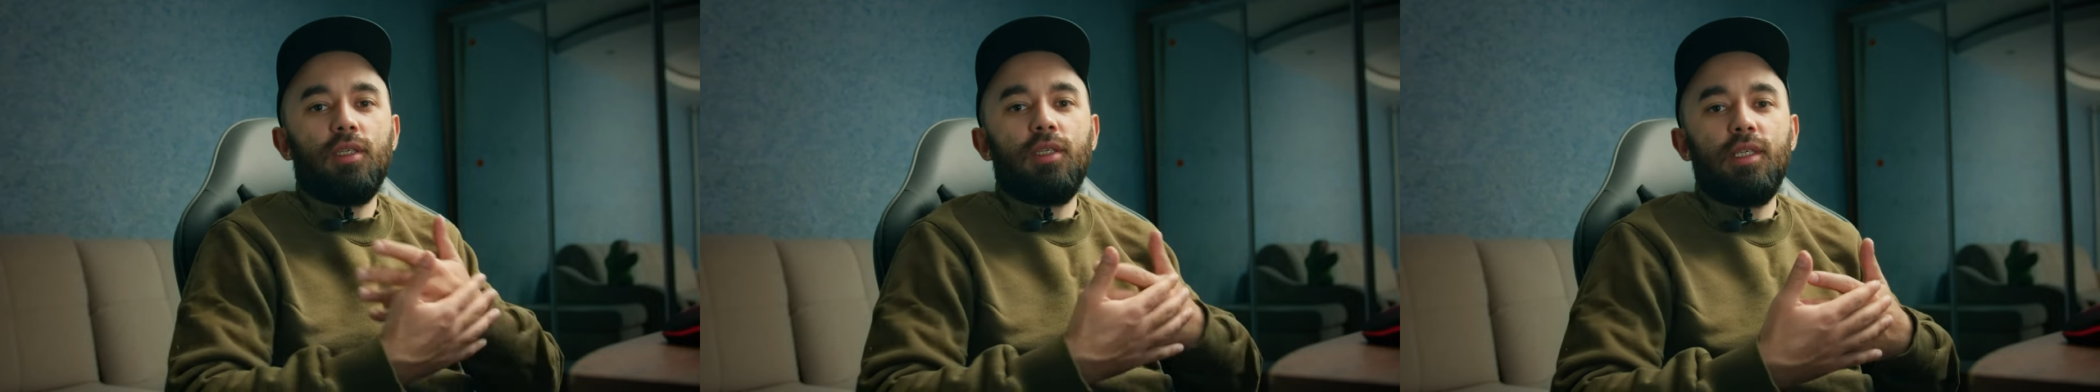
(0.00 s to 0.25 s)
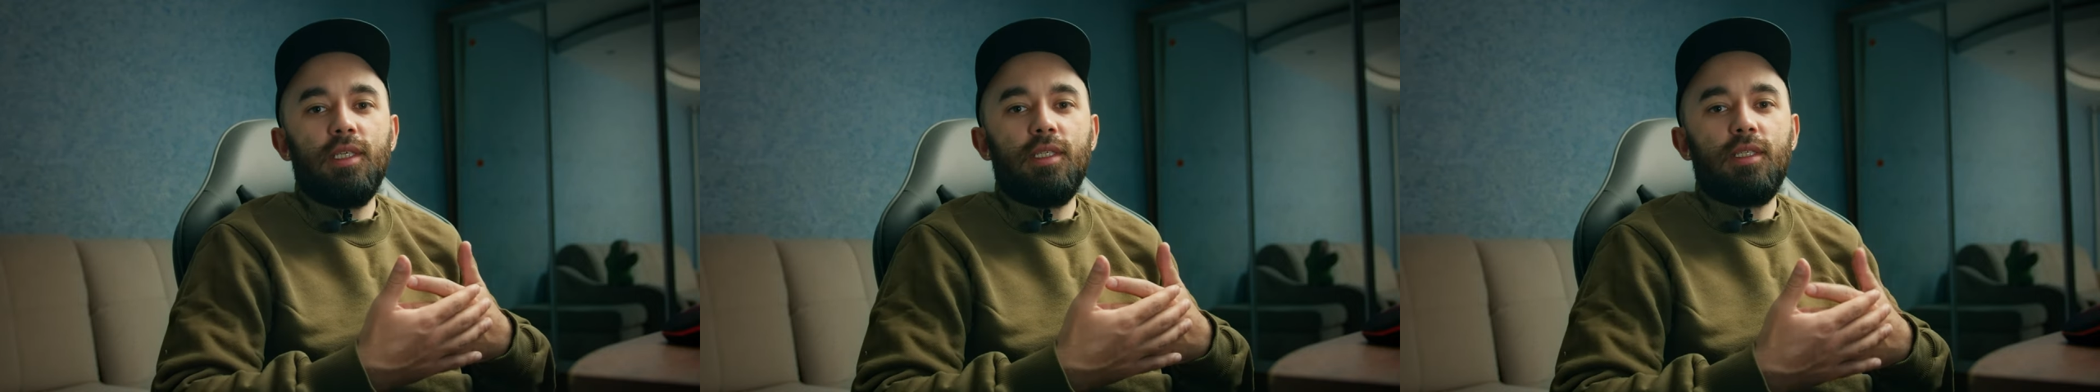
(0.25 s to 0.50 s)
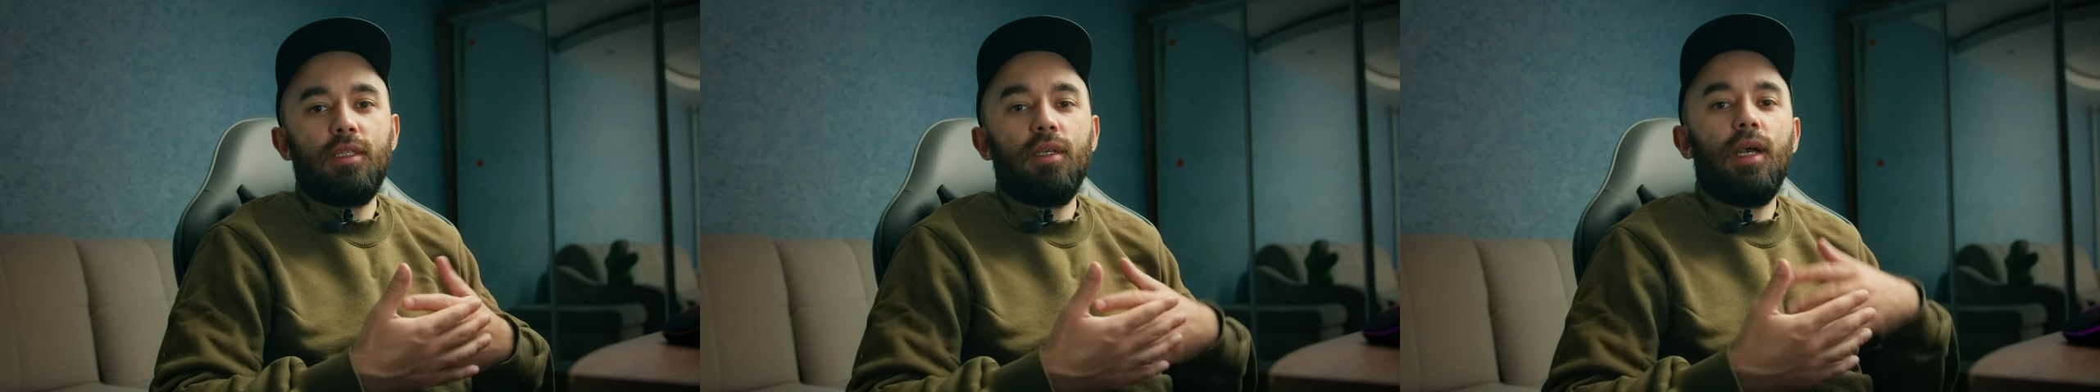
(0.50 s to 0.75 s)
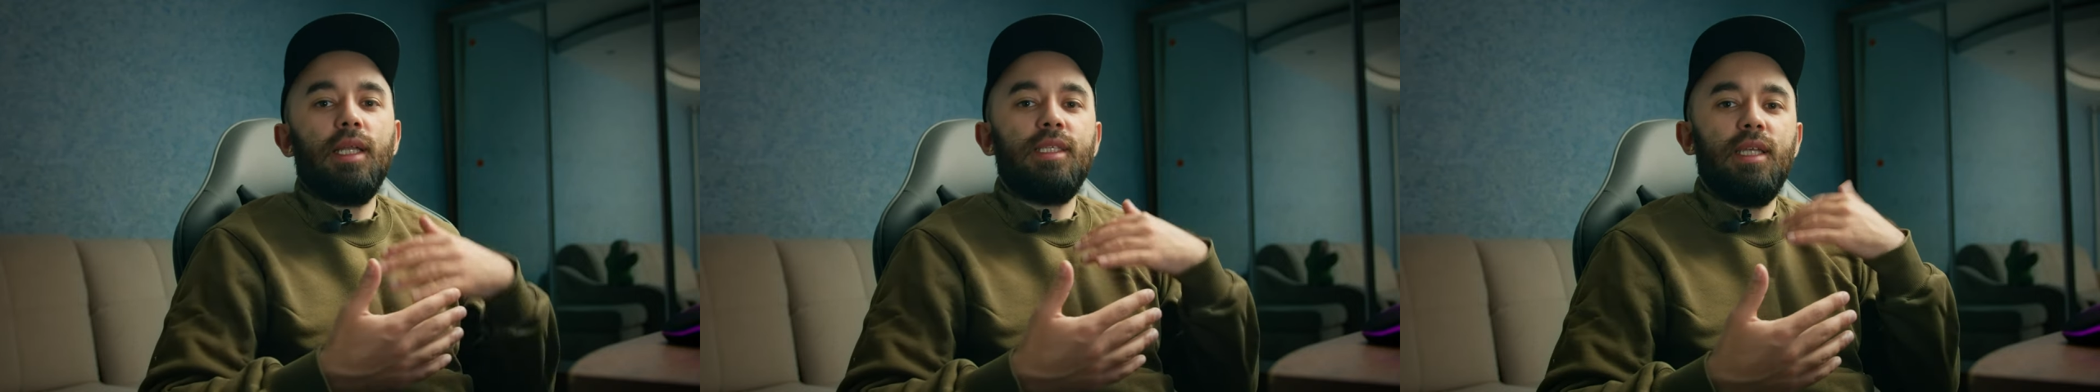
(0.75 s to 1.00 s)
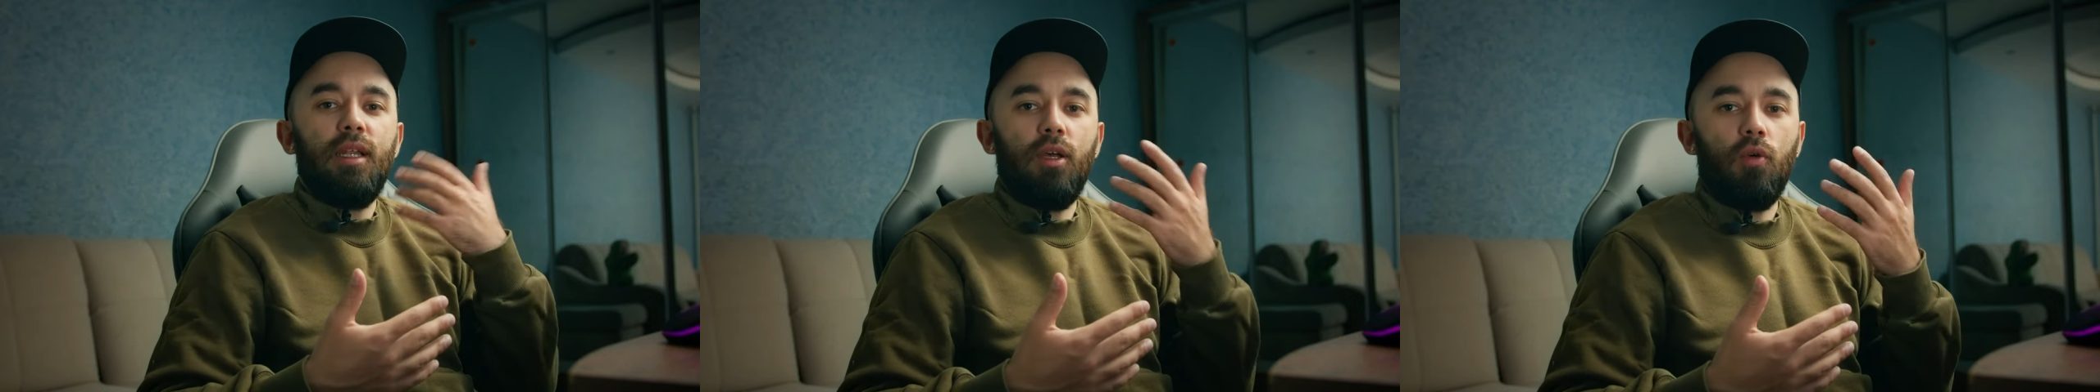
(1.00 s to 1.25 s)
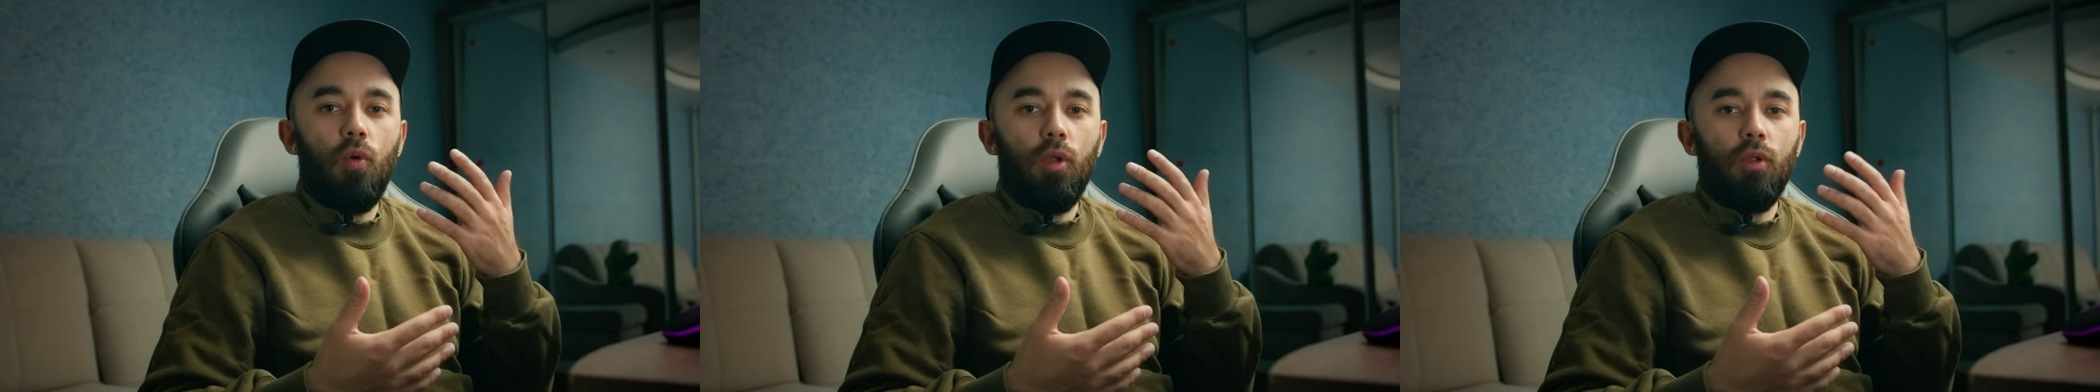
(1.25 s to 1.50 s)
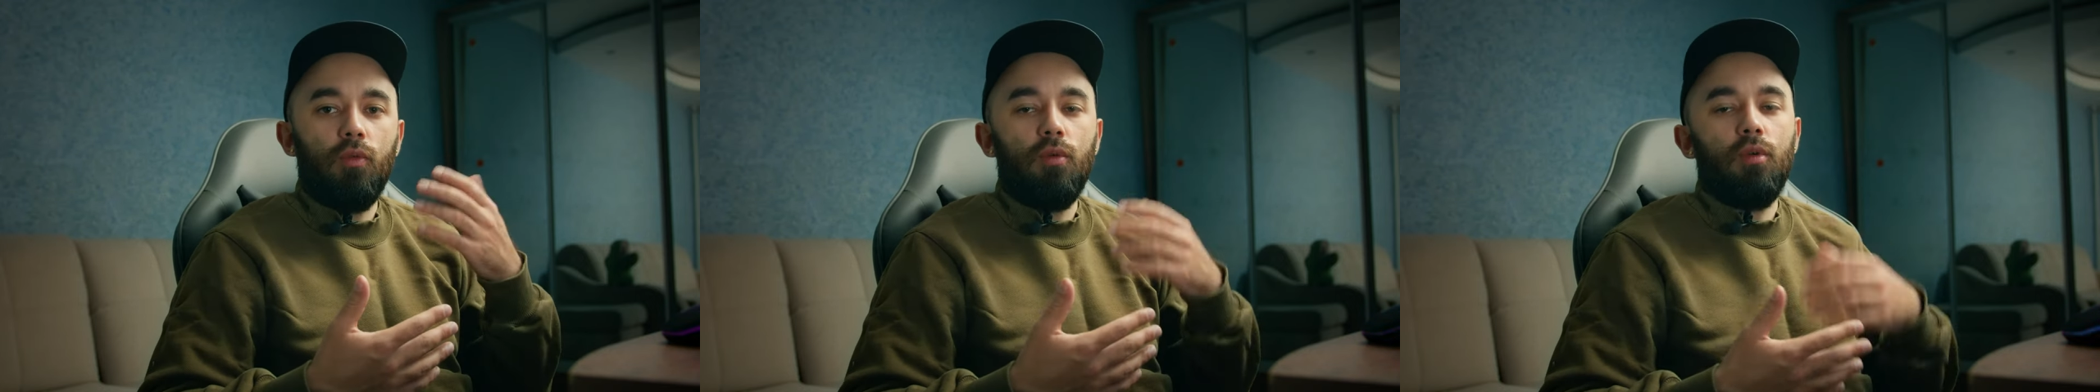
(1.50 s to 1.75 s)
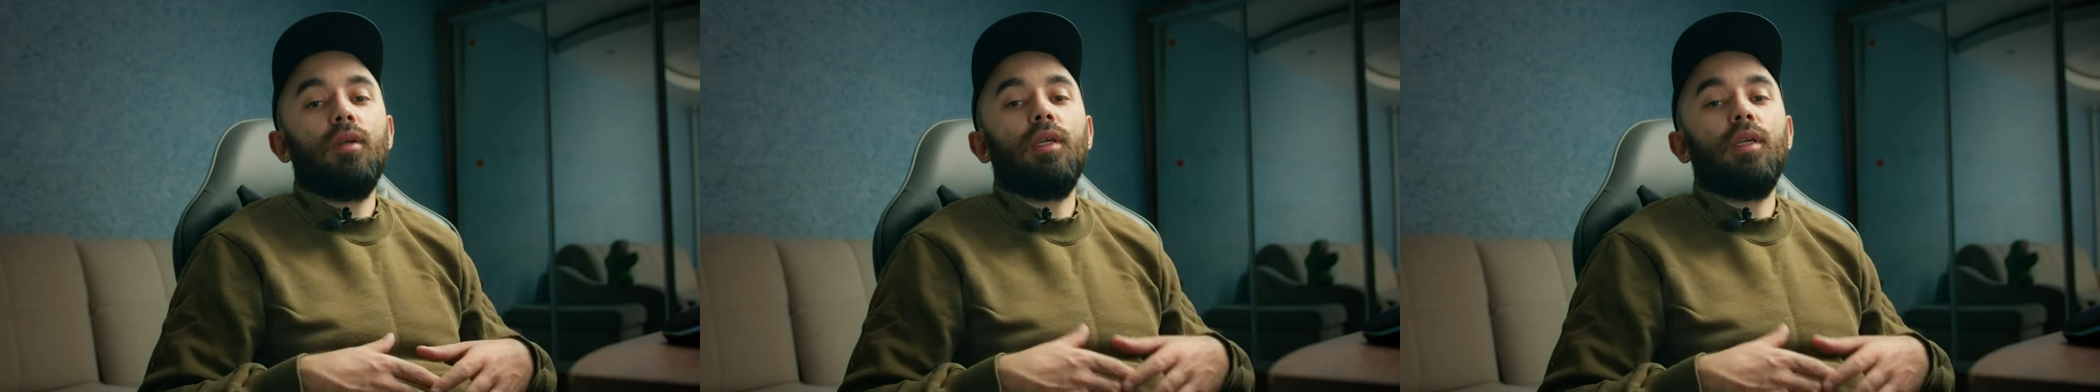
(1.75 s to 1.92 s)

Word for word: кисть, отдельно голову.